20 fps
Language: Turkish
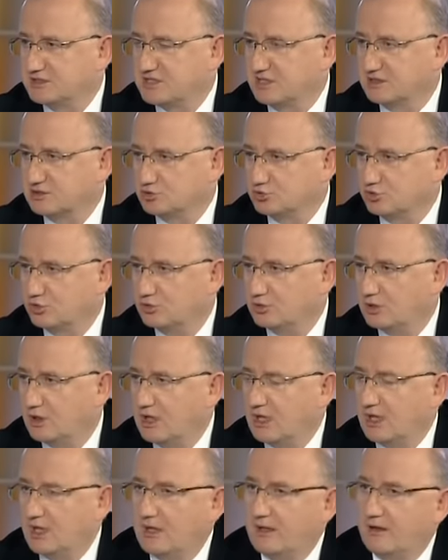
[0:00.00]
çalışıyor.
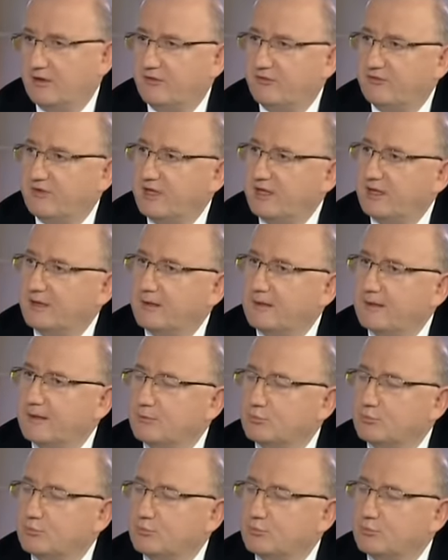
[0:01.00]
Ve e,